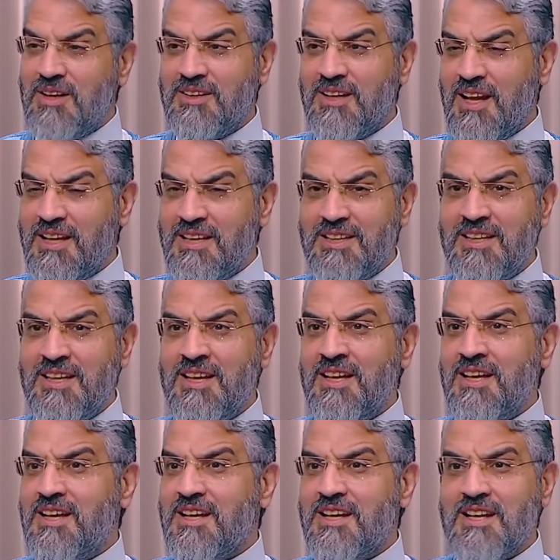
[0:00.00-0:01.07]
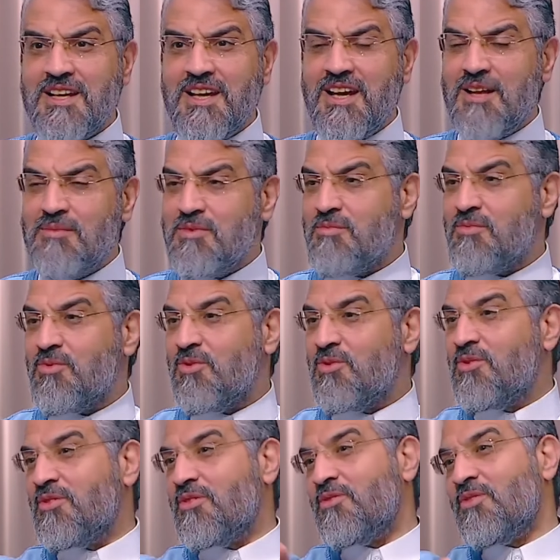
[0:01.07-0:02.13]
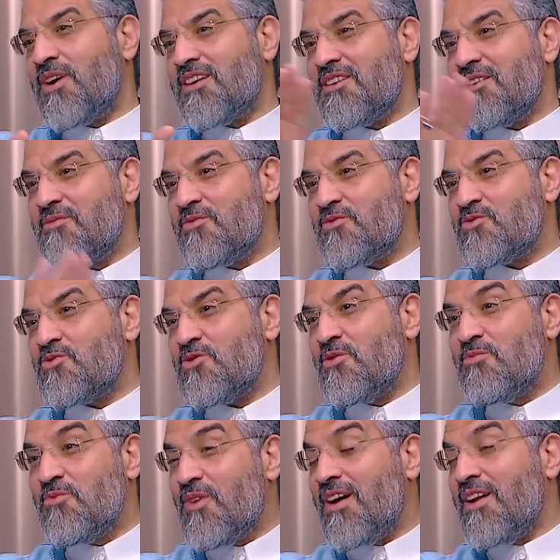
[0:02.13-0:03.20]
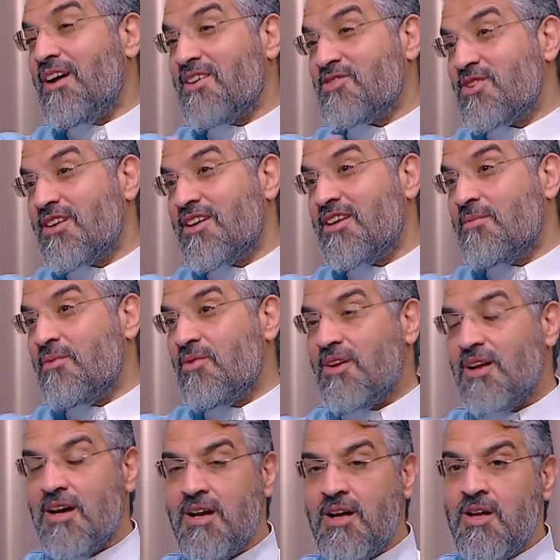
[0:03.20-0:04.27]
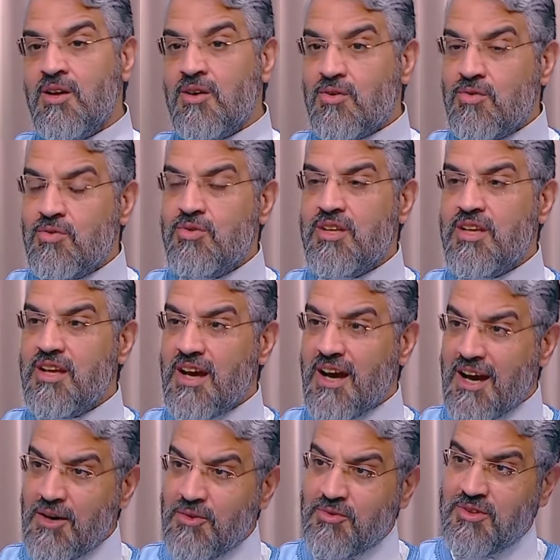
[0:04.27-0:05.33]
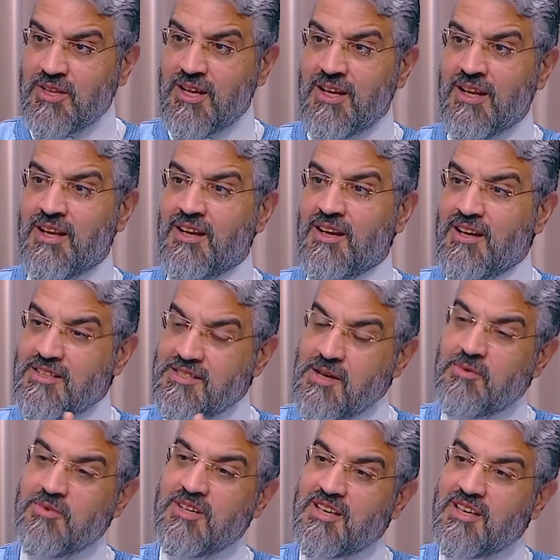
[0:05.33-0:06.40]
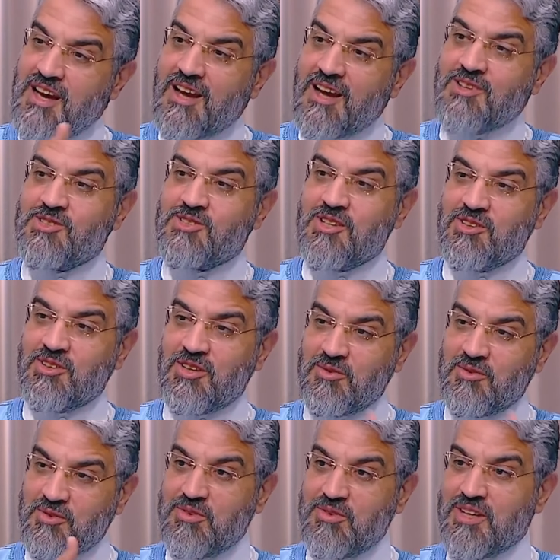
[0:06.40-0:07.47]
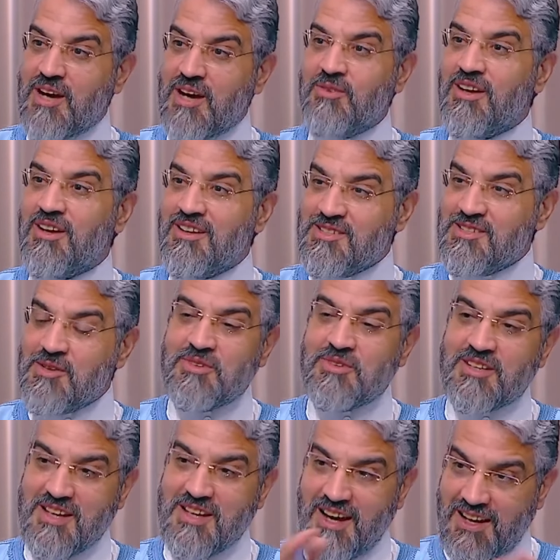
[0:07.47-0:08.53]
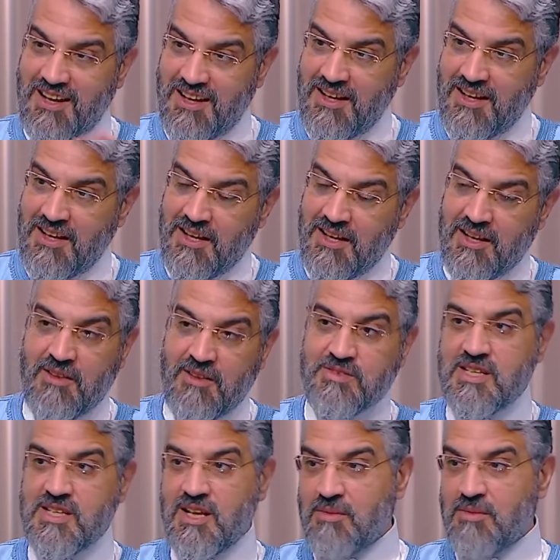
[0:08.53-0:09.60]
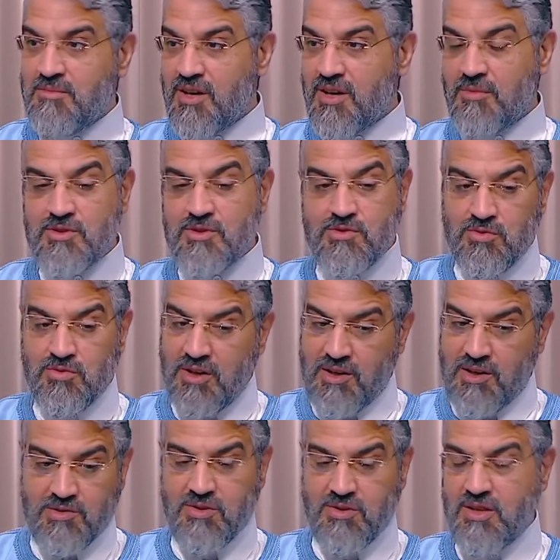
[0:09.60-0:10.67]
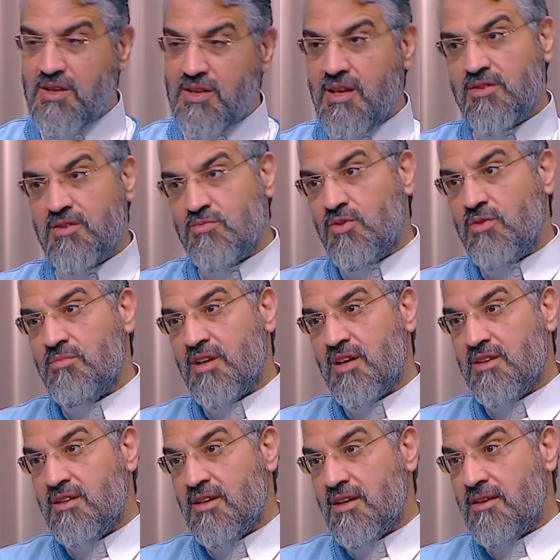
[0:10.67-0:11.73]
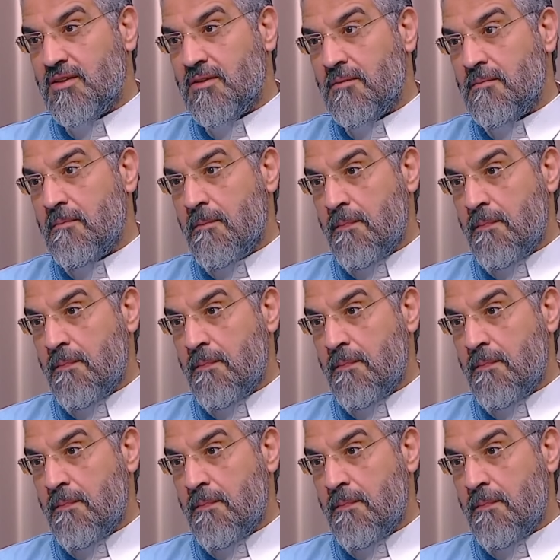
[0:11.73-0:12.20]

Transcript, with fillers: في بعض الاحيان الرجاله بيبقوا واخدين في وشهم وانا عشان كده بقول لها كوني عونا لزوجك على الشيطان وكوني عونا لزوجك على نفسه الأمارة بالسوء أنا أظن أن ده مهم جدا وإحنا إن شاء الله